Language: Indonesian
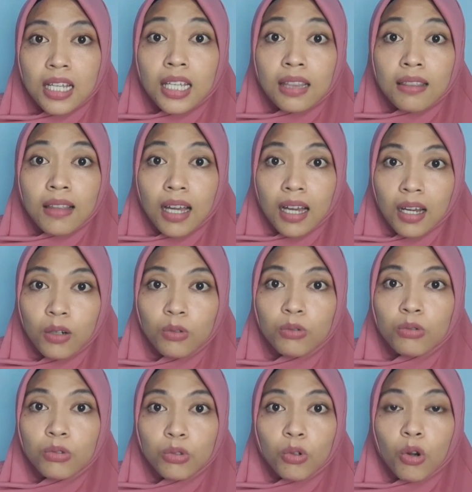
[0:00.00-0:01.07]
ke kita
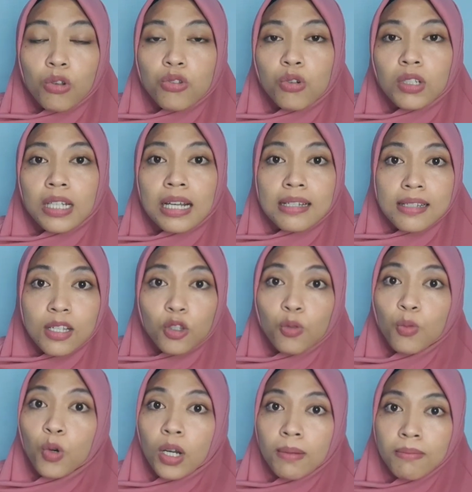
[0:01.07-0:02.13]
untuk konsultasi
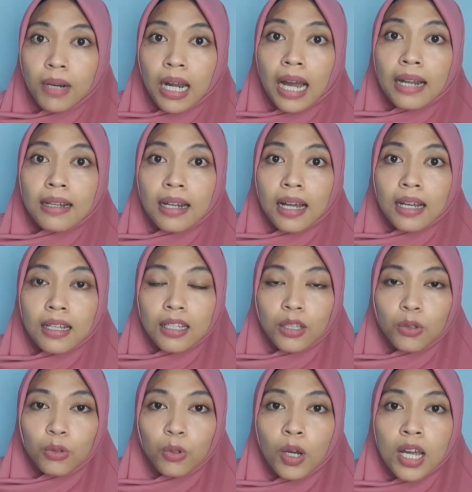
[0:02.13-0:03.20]
tumbuh kembang anak
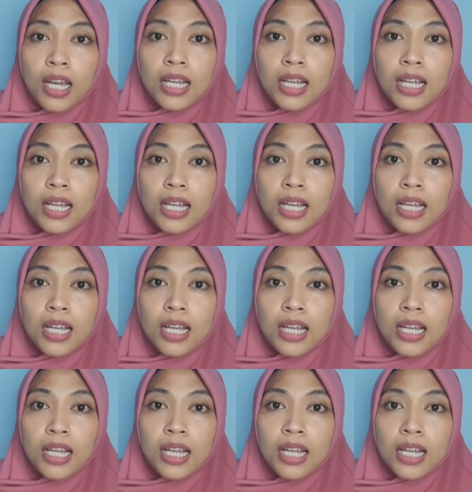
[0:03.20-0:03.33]
gitu.